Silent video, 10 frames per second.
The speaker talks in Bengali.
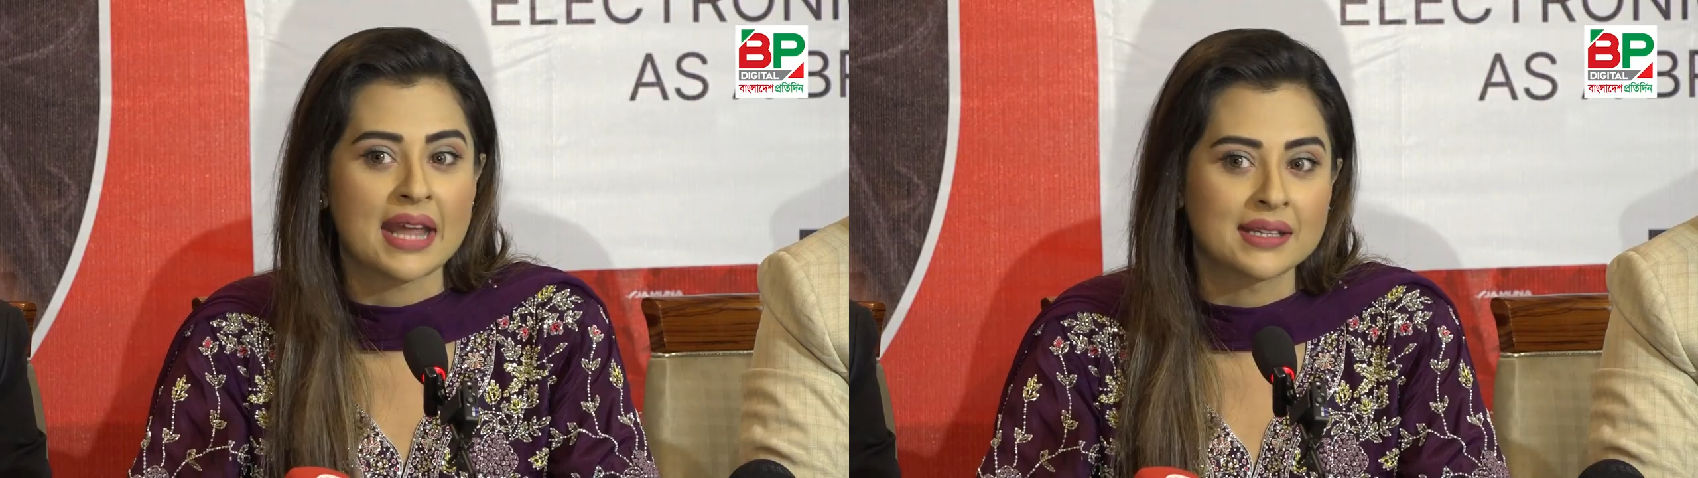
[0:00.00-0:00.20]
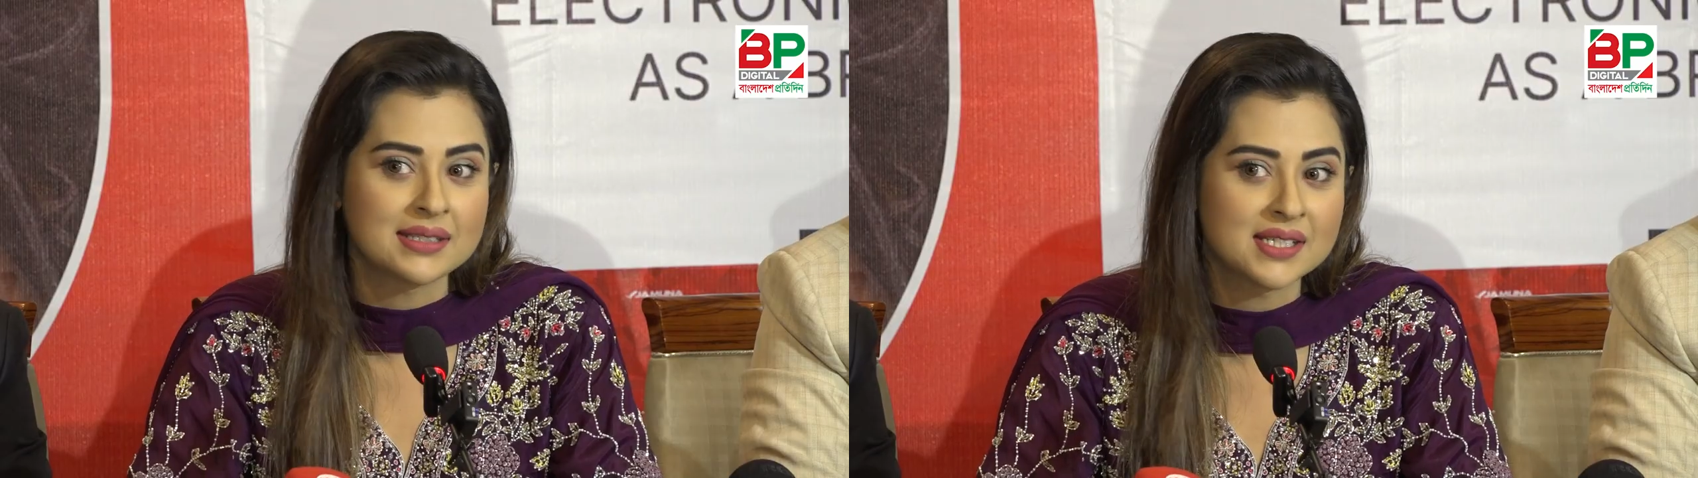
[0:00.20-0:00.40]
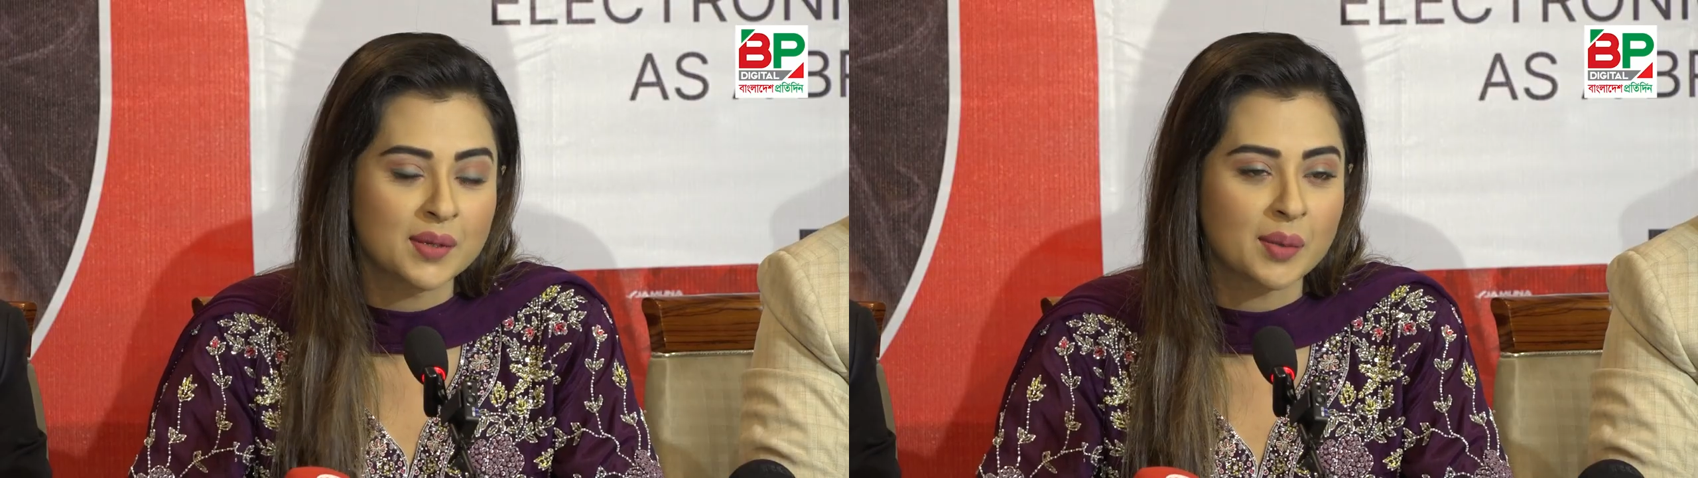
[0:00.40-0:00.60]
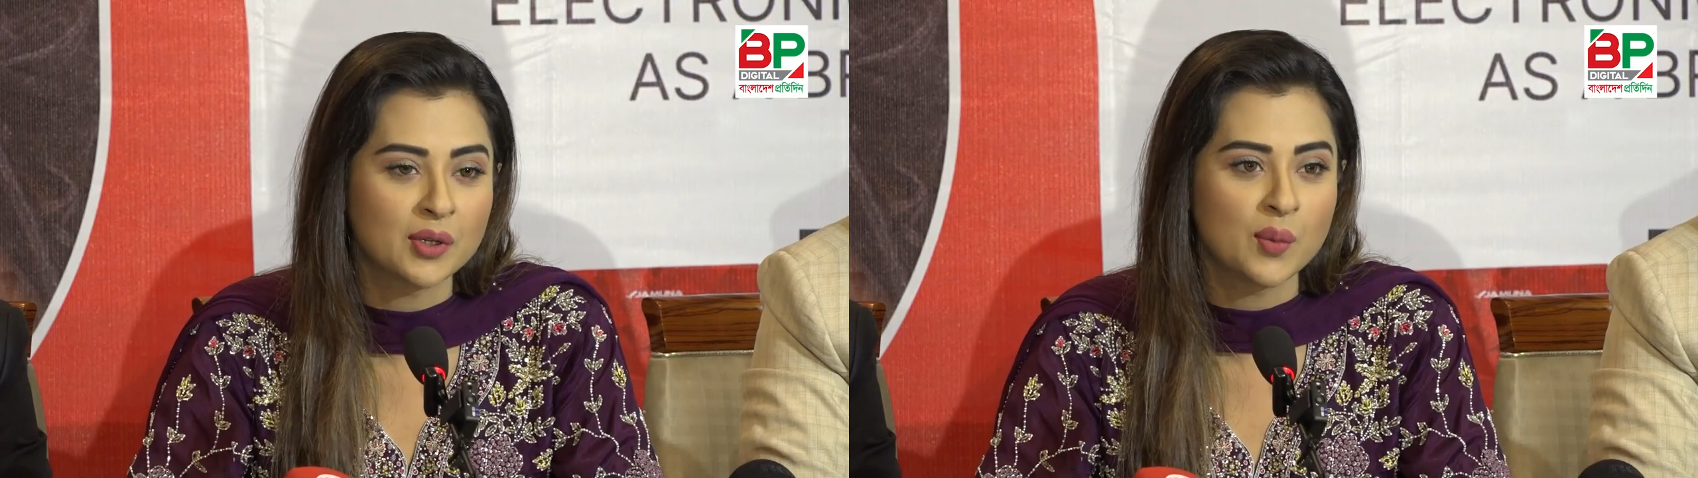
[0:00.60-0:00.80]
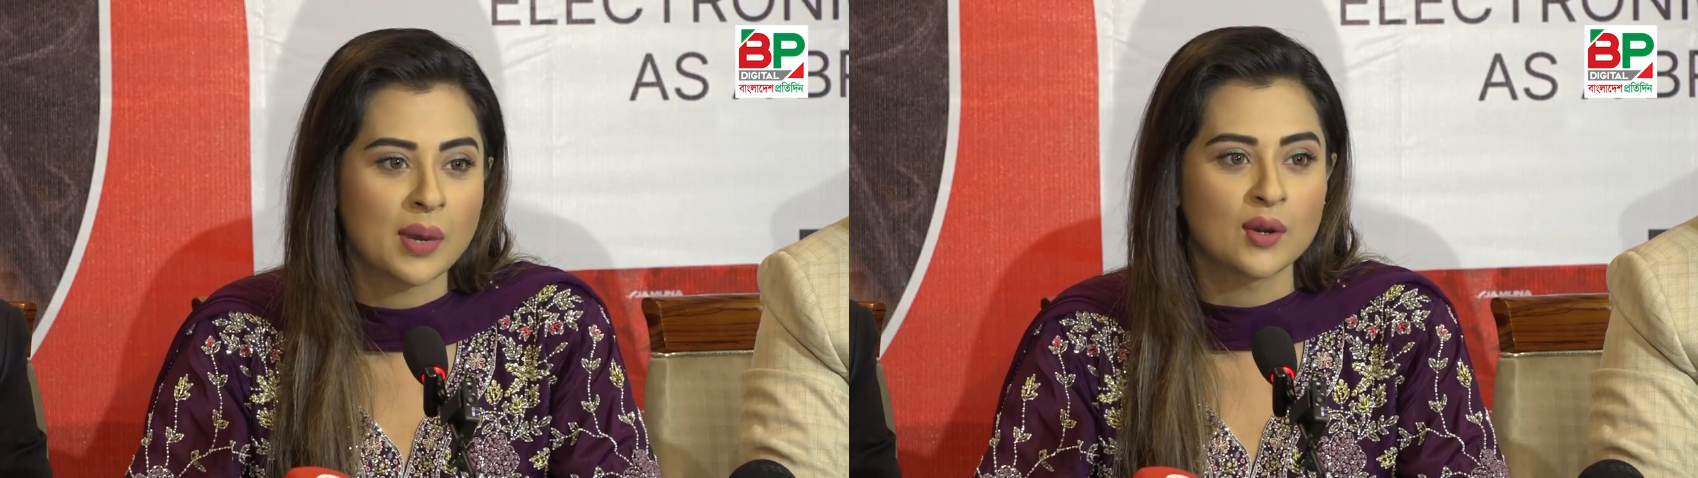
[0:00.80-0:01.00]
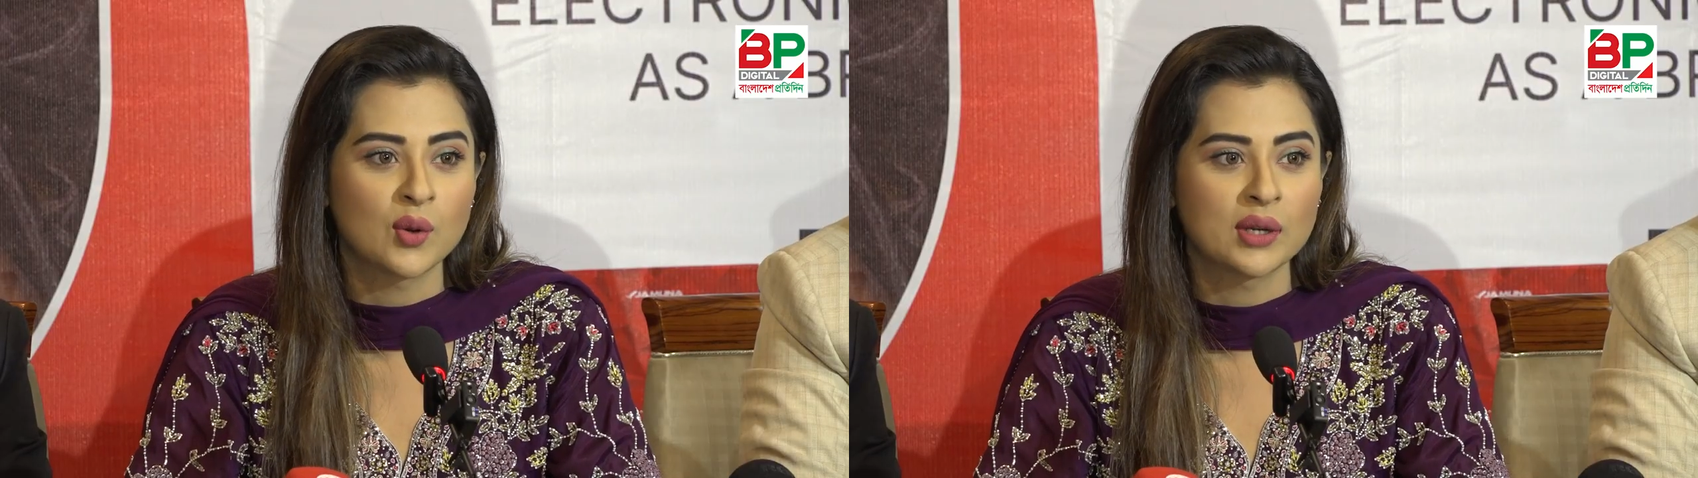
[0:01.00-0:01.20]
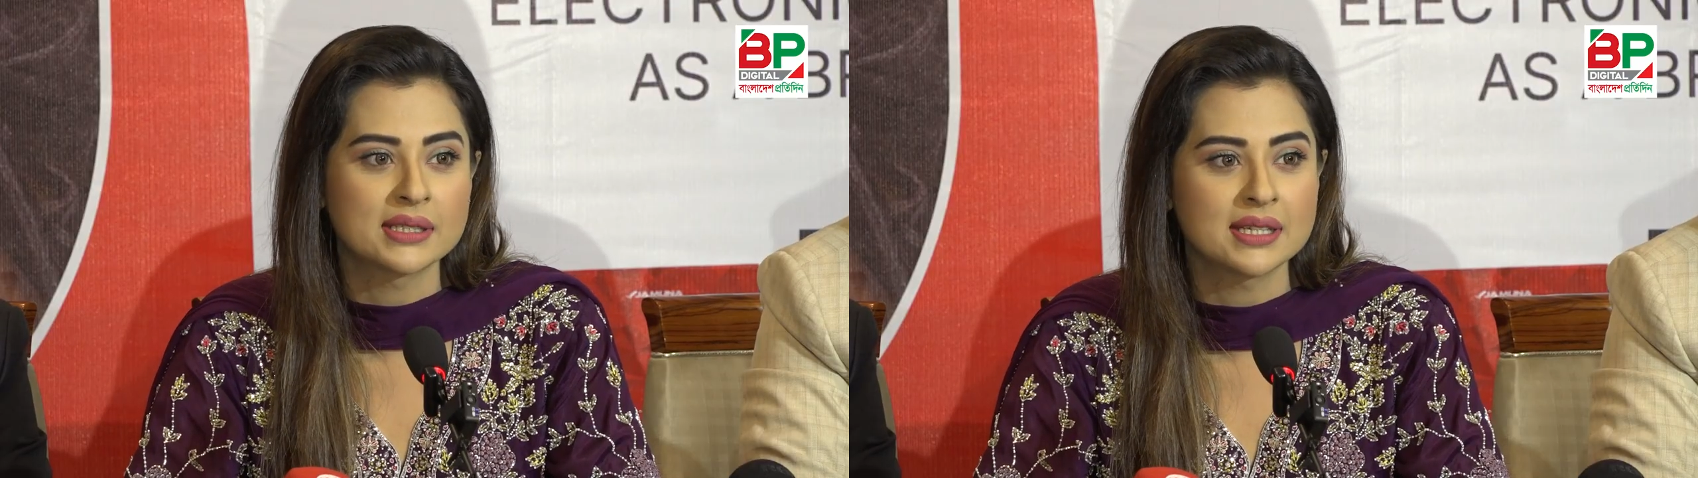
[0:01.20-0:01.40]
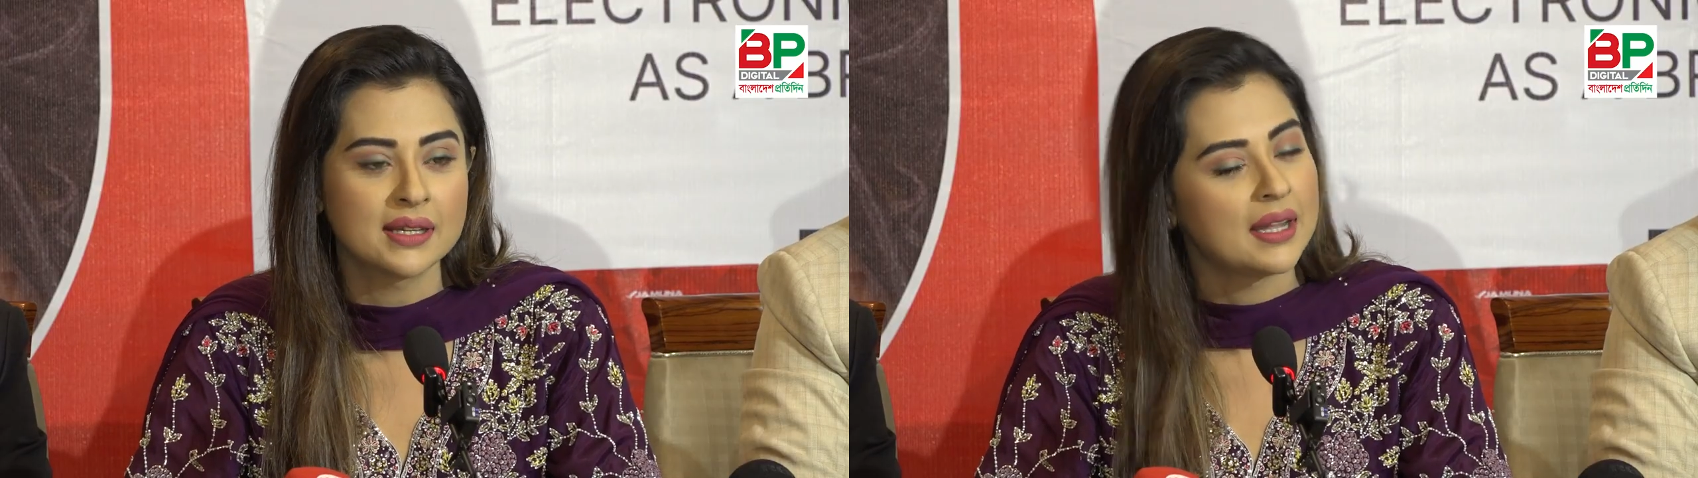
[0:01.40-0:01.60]
অ্যান অ্যাক্টার যেভাবে খুব ভালো
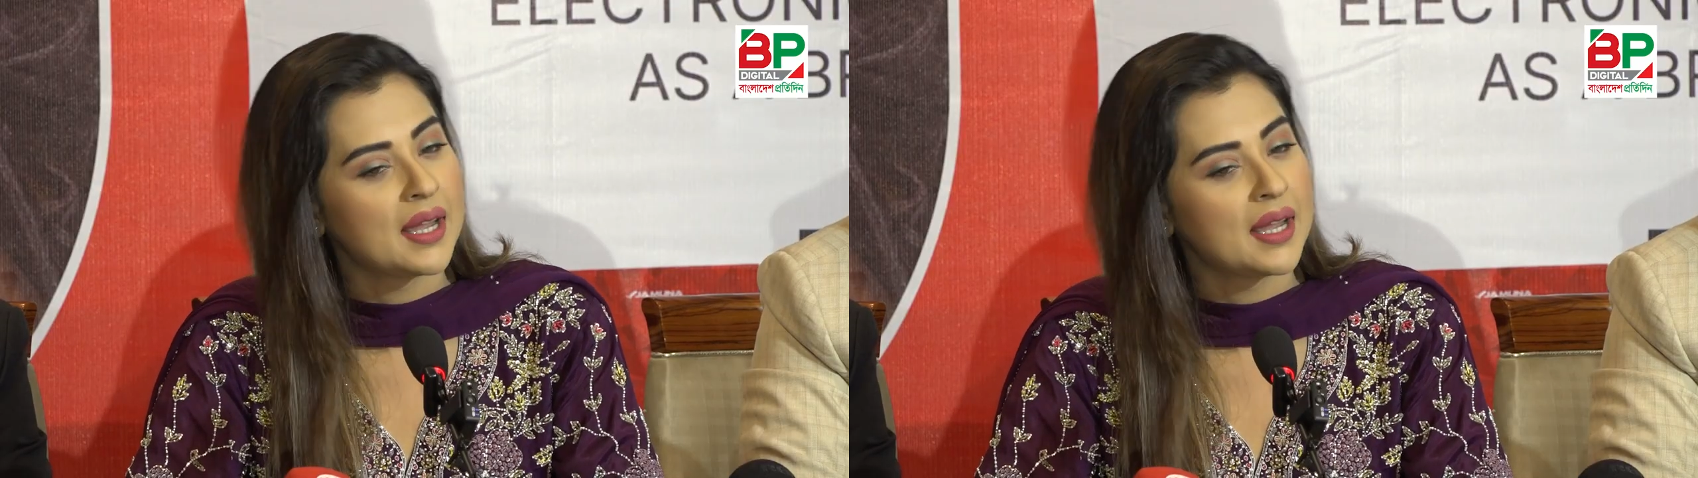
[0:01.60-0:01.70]
করেছে